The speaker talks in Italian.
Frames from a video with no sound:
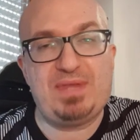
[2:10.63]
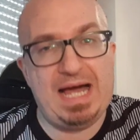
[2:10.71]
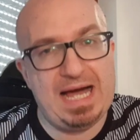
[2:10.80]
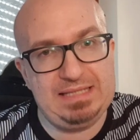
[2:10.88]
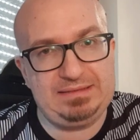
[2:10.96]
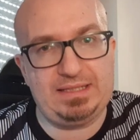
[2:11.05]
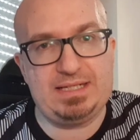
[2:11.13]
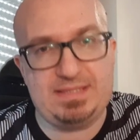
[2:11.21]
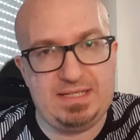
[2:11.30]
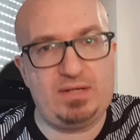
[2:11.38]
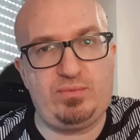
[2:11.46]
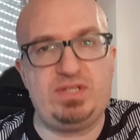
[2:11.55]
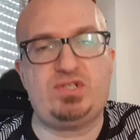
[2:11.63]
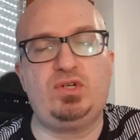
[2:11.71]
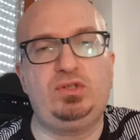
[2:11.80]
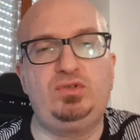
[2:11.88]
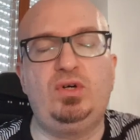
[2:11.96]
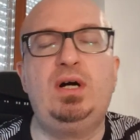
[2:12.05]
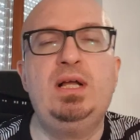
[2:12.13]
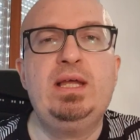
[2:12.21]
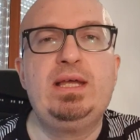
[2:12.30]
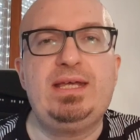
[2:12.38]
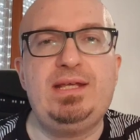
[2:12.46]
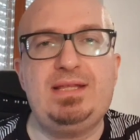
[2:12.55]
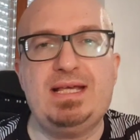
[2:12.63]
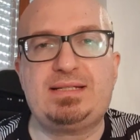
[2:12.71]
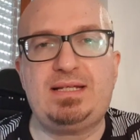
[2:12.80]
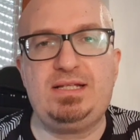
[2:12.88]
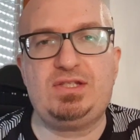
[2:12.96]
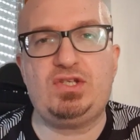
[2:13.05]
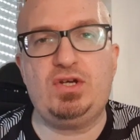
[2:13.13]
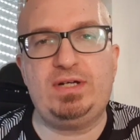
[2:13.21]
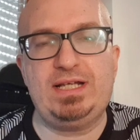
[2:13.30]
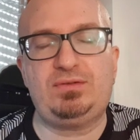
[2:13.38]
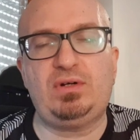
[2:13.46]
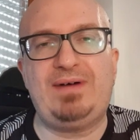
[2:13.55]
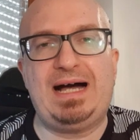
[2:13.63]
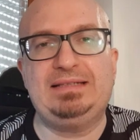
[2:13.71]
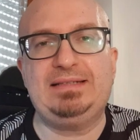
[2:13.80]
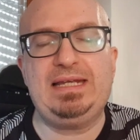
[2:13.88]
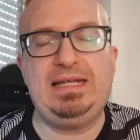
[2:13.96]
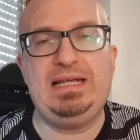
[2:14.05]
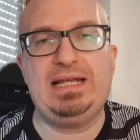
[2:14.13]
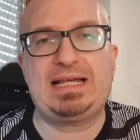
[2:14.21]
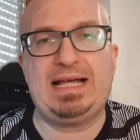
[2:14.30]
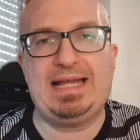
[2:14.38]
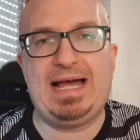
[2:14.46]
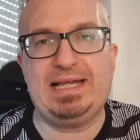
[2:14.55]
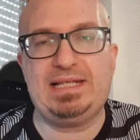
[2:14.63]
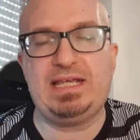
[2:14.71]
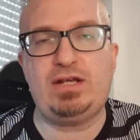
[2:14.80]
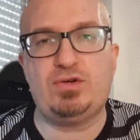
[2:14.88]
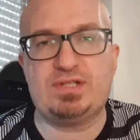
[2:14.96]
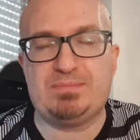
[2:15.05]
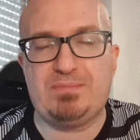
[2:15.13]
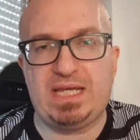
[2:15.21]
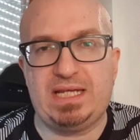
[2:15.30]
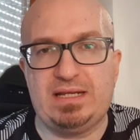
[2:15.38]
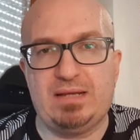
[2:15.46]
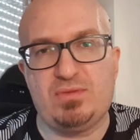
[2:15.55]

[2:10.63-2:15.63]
Altresì qui sotto in descrizione trovate il canale di Cosmin,